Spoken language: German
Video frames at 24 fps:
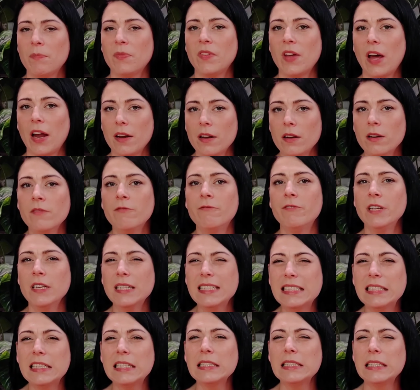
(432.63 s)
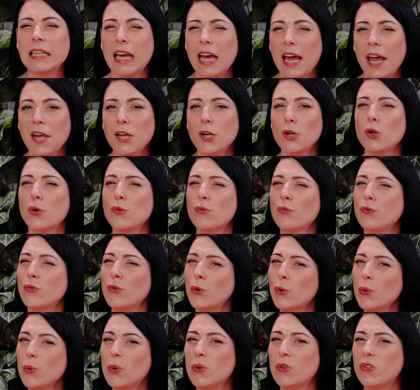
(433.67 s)
dann wird das recht
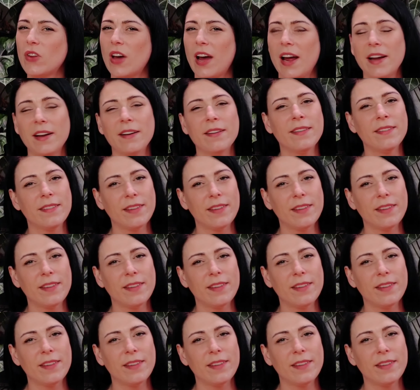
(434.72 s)
früh sein,